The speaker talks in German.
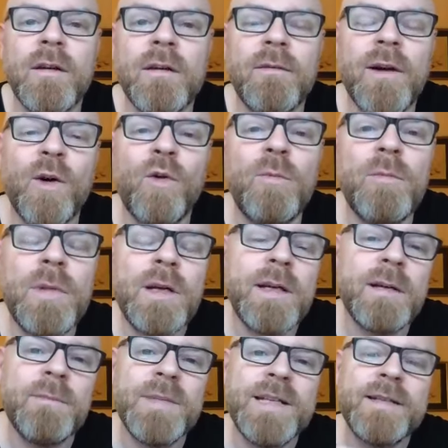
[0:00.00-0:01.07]
warum
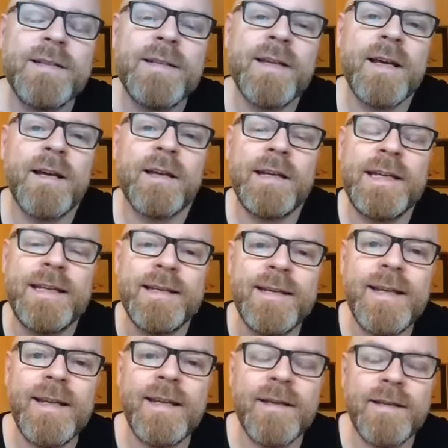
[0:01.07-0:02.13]
mit der
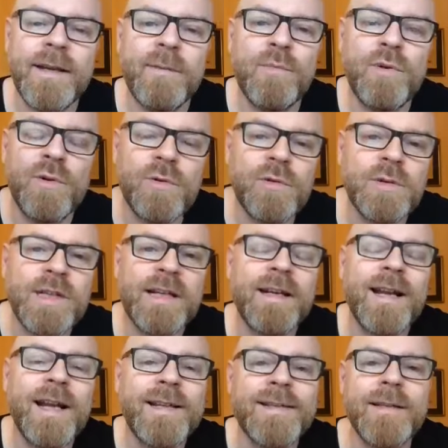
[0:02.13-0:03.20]
Idee, dein Produkt in
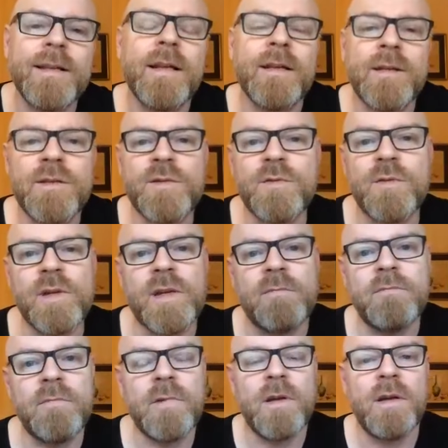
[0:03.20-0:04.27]
den Einzelhandel zu
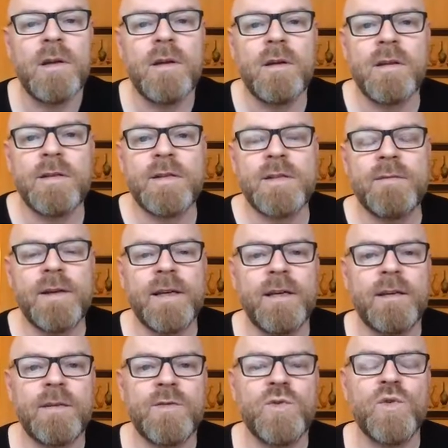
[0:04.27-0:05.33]
geben,
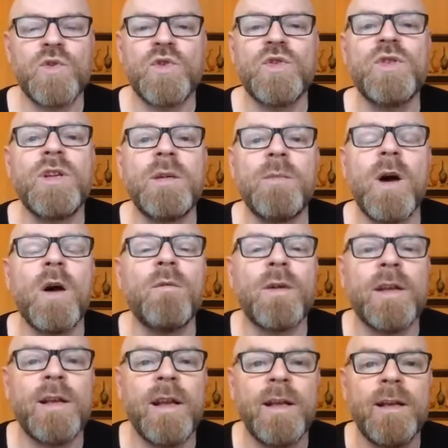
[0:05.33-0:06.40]
zwei Systeme
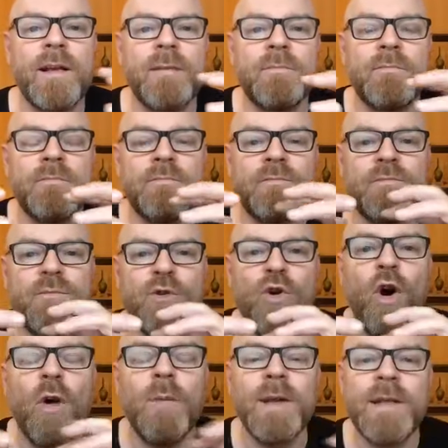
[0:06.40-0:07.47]
aufeinander
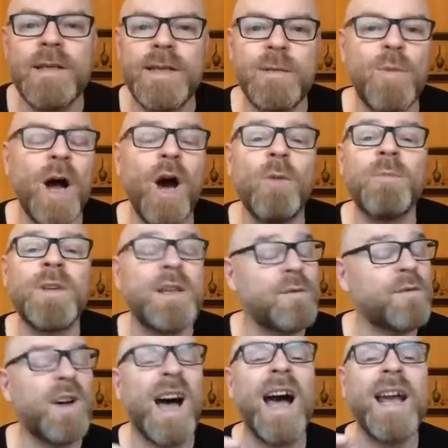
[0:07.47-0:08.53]
kommen, die überhaupt nicht
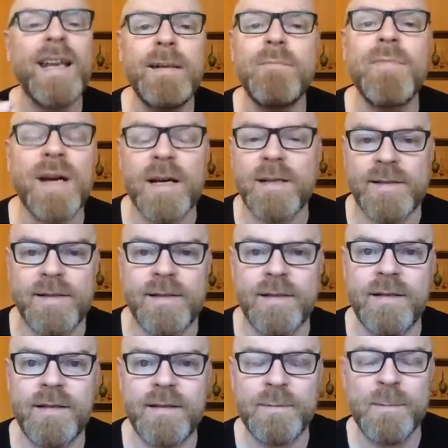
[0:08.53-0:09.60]
vereinbar
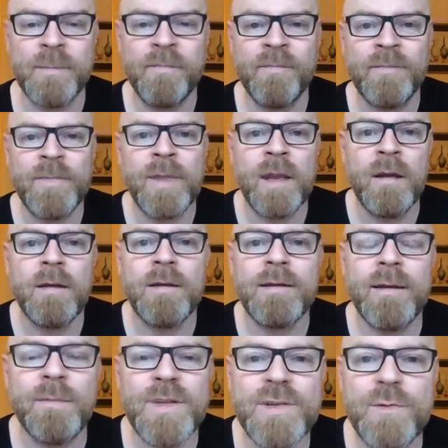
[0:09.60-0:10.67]
sind,
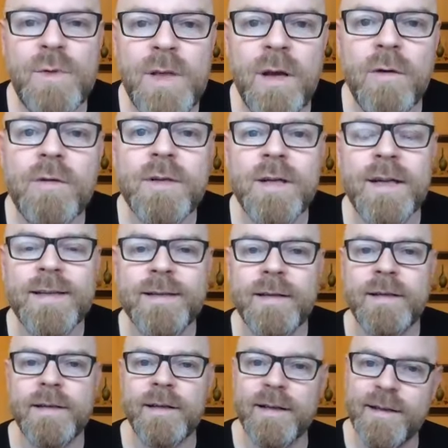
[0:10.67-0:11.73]
dann bist du hier heute ganz
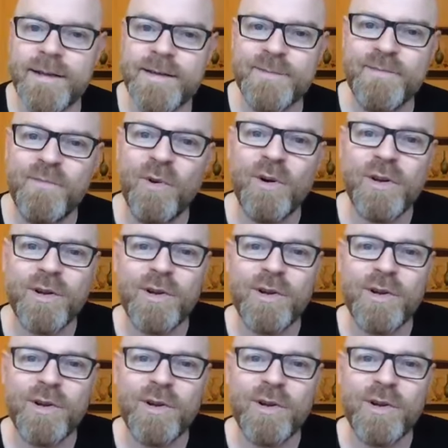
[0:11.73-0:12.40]
richtig in diesem Morning